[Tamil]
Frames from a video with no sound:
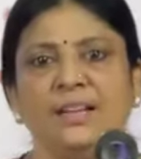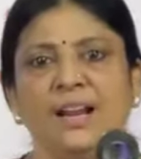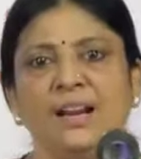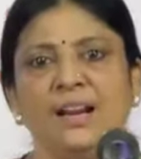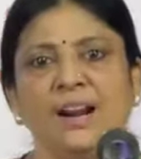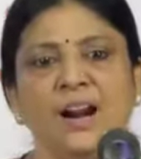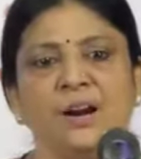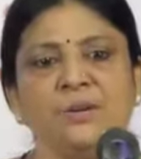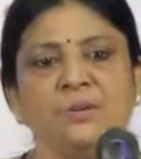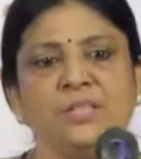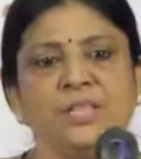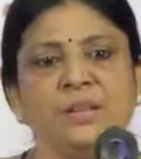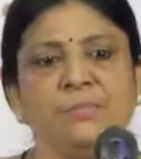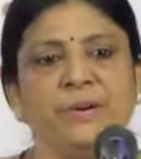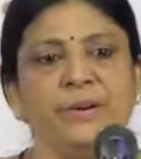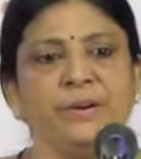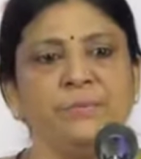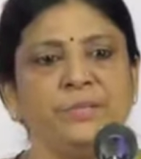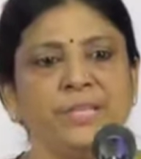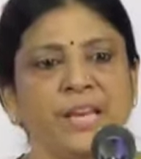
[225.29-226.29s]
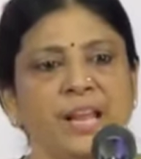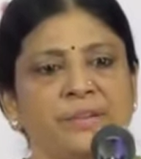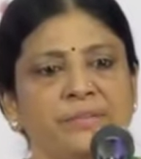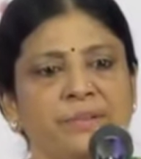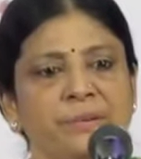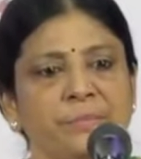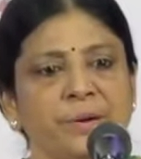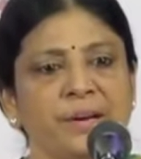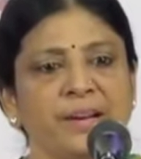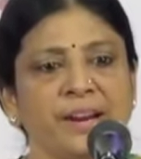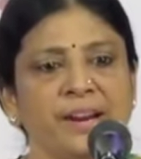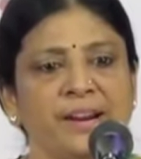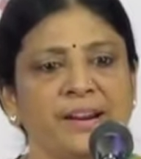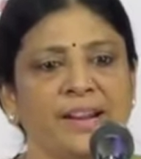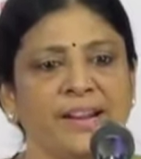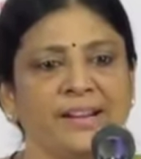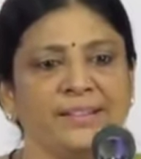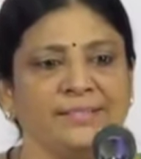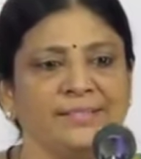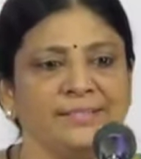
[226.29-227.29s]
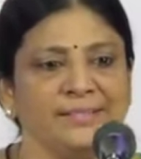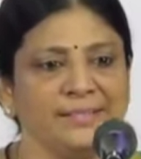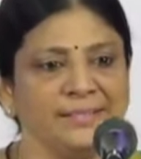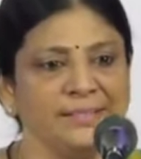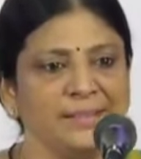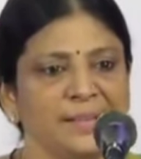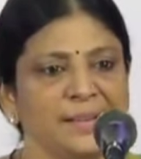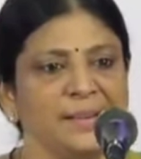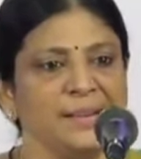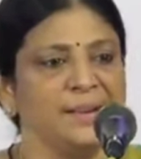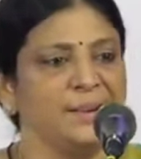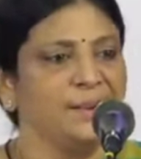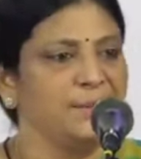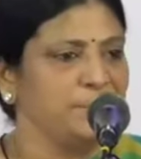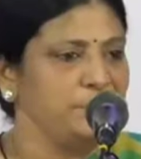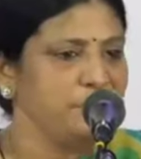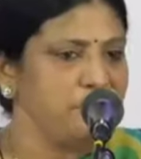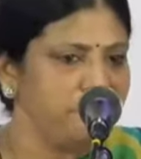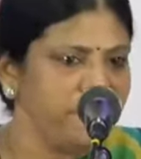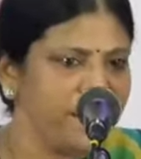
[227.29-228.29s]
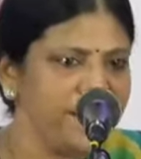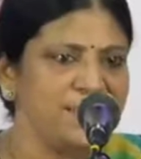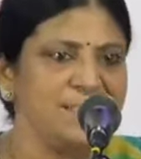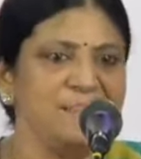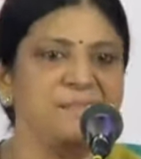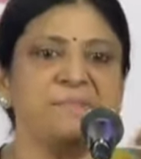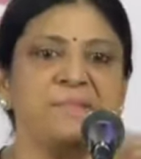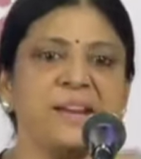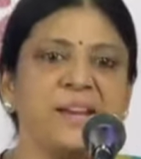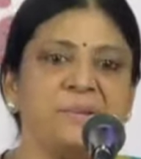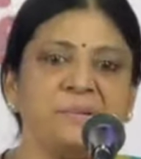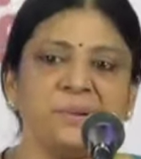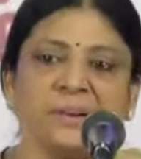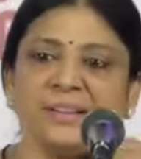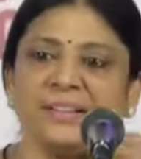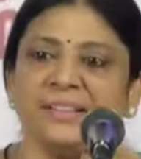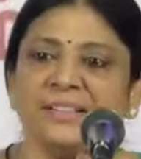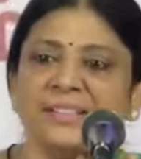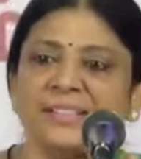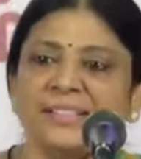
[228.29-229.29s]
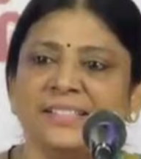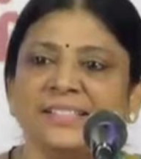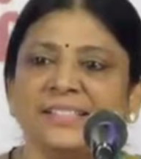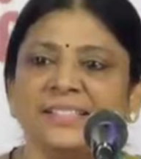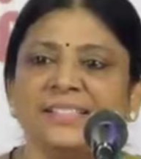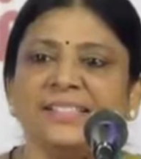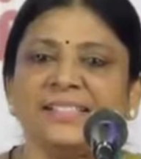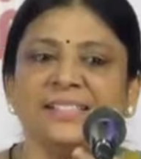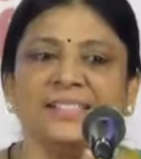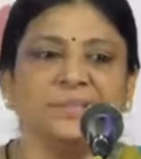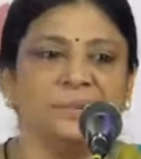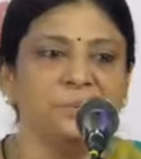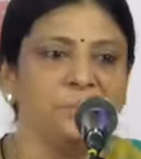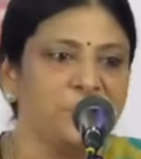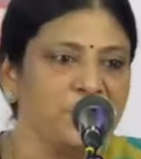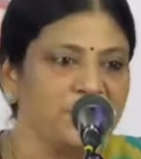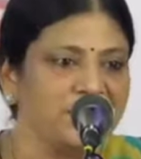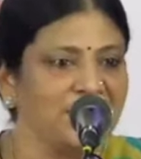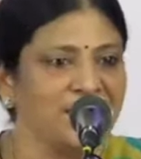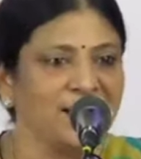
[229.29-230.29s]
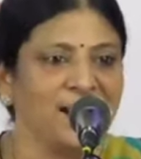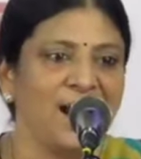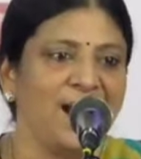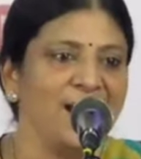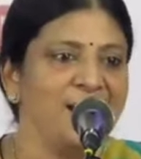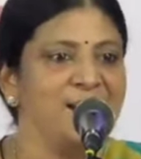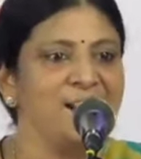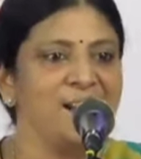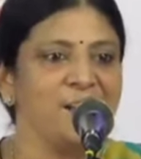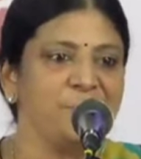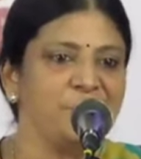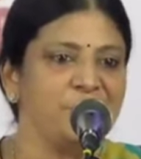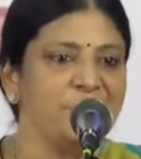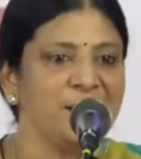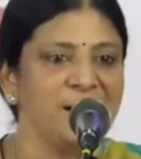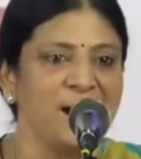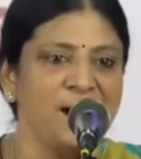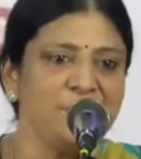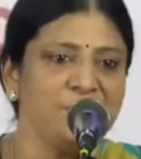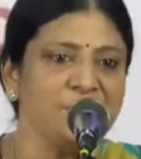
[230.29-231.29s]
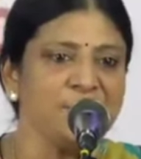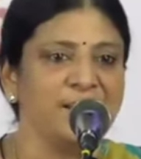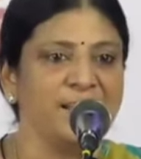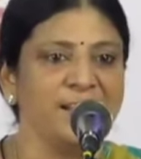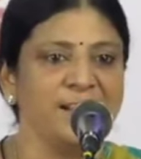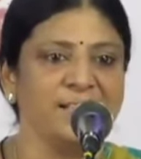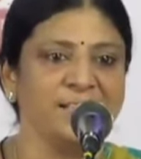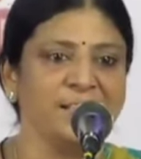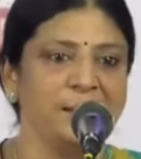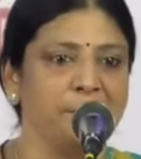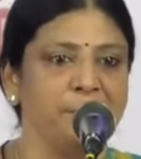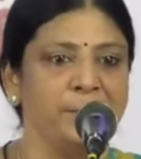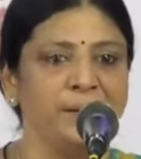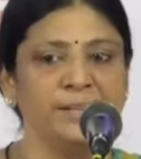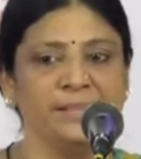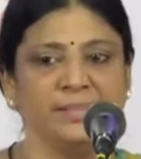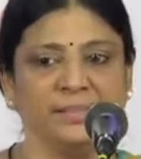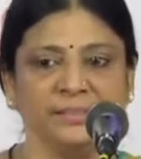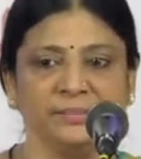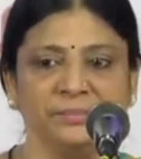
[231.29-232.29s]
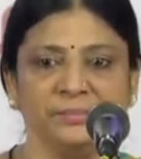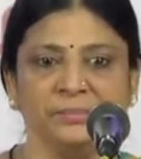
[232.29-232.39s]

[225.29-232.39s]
நான் ராணுவத்தில் மீண்டும் சேர விரும்புகிறேன்றார் கடைசியில் பைத்தியம் ஐயா உனக்கு ஒத்த கால் இல்லாதவனா இராணுவத்தில் எங்கே சேர்ப்பாங்க